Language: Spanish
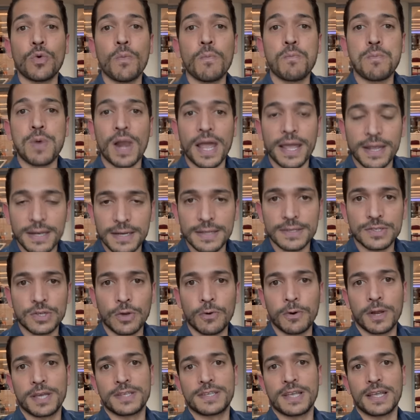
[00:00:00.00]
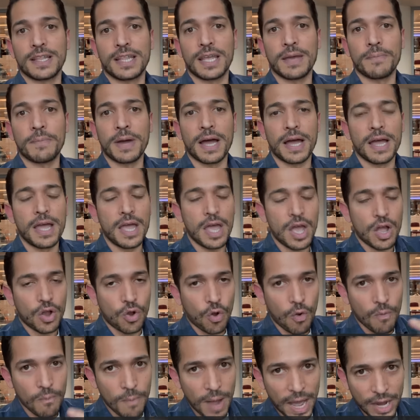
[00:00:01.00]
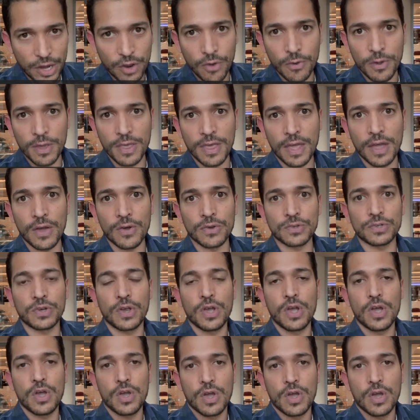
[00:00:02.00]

un playlist sobre este tema con varios videos